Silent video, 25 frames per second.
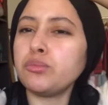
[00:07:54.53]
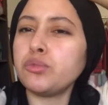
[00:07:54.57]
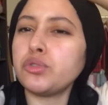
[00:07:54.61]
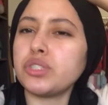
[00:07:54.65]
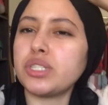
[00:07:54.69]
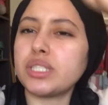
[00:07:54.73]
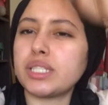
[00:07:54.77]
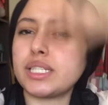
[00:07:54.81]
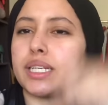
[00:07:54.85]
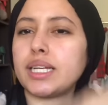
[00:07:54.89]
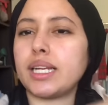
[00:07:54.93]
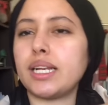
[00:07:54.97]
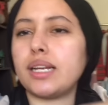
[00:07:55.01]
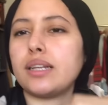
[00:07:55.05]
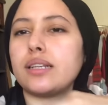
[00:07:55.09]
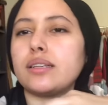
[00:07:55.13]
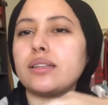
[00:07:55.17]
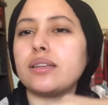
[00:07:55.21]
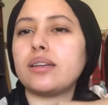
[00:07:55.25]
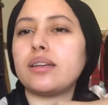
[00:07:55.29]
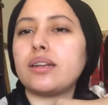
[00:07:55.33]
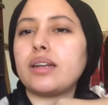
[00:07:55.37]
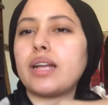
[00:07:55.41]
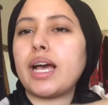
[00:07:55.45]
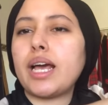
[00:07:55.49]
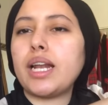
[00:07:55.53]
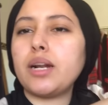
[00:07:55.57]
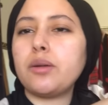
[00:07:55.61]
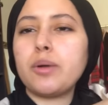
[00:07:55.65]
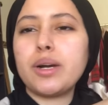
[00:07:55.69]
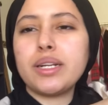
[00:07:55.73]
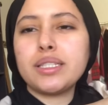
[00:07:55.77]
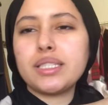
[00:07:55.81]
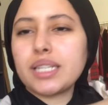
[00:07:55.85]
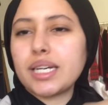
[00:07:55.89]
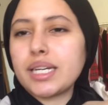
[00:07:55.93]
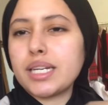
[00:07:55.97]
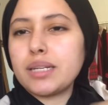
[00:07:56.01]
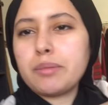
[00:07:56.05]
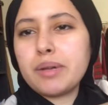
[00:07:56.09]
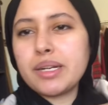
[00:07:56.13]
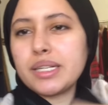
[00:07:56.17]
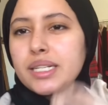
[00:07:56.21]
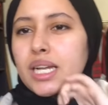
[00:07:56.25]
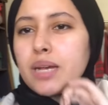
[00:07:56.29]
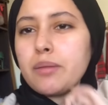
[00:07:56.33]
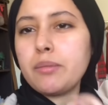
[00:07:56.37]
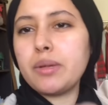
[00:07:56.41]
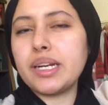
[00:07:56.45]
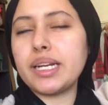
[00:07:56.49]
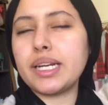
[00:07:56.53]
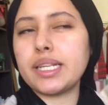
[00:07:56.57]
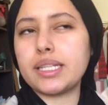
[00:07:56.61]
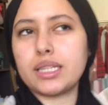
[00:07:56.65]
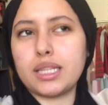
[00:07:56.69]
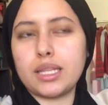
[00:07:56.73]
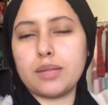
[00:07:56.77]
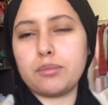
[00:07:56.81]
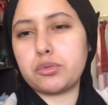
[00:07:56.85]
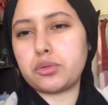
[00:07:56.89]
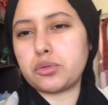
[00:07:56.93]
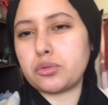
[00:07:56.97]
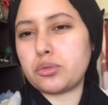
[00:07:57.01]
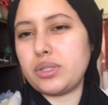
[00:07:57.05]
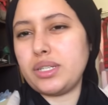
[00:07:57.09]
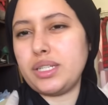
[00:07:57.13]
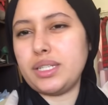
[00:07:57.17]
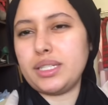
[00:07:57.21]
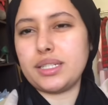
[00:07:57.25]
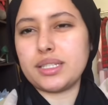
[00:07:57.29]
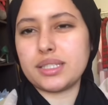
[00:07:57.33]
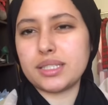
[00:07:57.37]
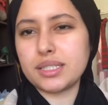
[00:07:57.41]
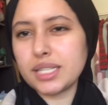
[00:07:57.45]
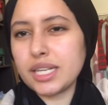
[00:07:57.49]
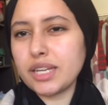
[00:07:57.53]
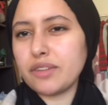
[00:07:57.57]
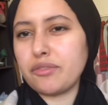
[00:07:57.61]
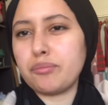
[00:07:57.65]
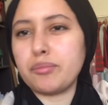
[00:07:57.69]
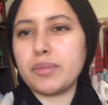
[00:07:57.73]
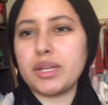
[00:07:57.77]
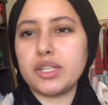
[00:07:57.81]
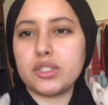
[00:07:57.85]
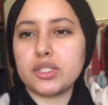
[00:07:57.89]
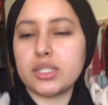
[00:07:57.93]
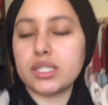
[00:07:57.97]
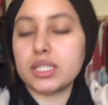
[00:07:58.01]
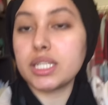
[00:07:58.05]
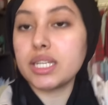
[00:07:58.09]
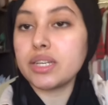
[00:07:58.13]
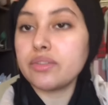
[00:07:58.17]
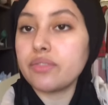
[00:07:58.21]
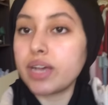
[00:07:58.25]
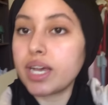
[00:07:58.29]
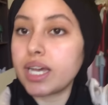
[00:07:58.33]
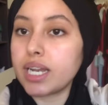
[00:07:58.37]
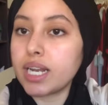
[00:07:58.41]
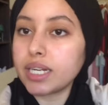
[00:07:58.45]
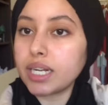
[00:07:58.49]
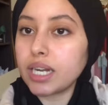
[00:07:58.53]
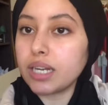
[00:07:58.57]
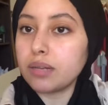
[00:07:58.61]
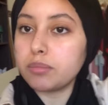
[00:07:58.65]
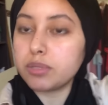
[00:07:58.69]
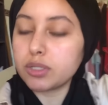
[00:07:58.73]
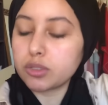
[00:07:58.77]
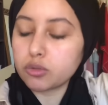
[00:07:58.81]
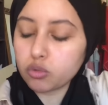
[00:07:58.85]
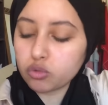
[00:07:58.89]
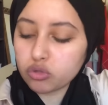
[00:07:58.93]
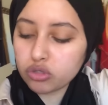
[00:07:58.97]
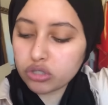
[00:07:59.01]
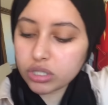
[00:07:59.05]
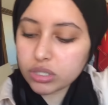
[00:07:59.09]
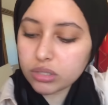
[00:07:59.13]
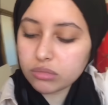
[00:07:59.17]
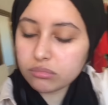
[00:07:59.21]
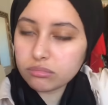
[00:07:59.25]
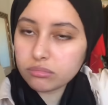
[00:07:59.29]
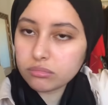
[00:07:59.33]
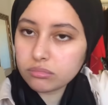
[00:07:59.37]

مشكل الالوان تقريبا كامله كيتلبسوا يعني الصيف ماشي صيف انا كنلبس كلشي